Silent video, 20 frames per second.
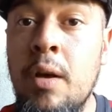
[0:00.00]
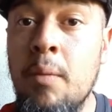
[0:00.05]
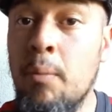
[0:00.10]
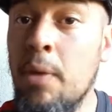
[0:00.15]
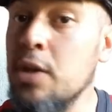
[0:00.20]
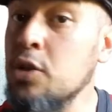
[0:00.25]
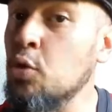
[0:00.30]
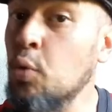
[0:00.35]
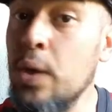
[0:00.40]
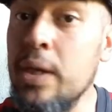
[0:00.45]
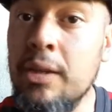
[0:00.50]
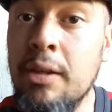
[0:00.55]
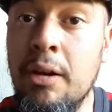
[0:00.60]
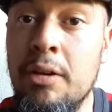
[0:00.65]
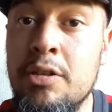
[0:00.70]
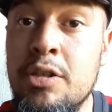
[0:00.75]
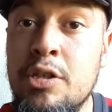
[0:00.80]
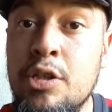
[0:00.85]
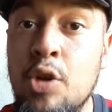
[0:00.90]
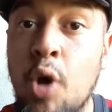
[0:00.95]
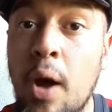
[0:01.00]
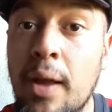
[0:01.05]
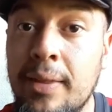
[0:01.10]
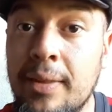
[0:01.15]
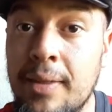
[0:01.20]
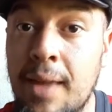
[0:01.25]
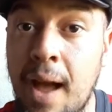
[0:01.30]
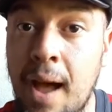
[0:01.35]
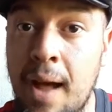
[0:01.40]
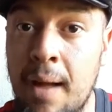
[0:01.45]
Mas o Inter só
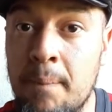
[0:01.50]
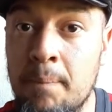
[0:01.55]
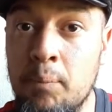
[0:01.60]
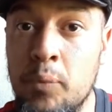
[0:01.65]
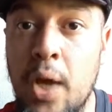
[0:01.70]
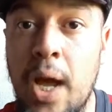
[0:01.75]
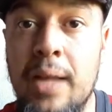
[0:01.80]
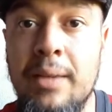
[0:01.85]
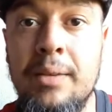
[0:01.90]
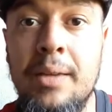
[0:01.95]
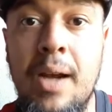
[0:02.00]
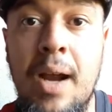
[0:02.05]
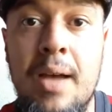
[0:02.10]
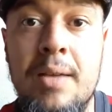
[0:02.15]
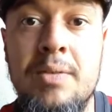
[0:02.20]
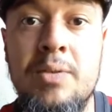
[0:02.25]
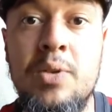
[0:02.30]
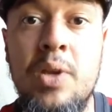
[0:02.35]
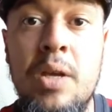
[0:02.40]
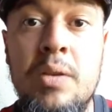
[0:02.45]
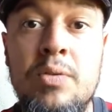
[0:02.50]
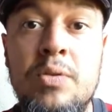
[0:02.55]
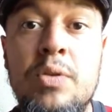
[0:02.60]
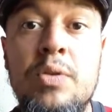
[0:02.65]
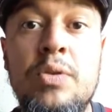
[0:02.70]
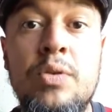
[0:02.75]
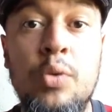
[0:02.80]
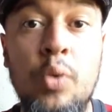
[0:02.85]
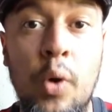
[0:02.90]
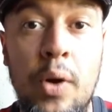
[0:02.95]
tá atrás
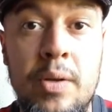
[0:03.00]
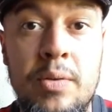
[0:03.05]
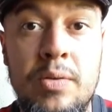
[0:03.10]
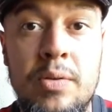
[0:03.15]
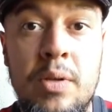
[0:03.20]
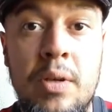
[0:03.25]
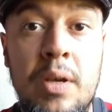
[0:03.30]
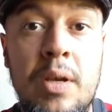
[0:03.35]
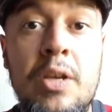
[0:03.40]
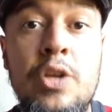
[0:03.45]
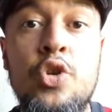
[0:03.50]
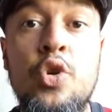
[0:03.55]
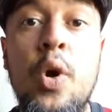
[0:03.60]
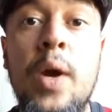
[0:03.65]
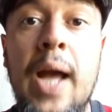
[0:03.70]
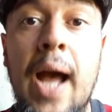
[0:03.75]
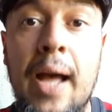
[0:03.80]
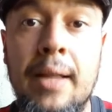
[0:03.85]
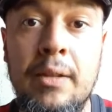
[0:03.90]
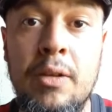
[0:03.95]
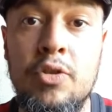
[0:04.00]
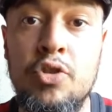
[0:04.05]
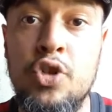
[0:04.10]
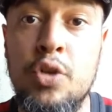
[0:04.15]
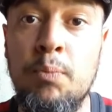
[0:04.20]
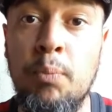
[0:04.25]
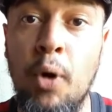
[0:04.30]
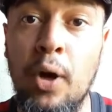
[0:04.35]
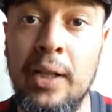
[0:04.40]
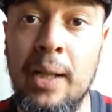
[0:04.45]
desses dois em jogadas
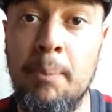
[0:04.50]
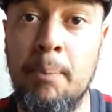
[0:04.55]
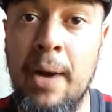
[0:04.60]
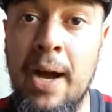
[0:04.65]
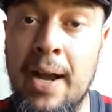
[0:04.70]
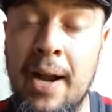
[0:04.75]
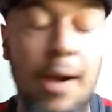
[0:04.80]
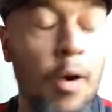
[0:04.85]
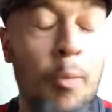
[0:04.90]
de bola para,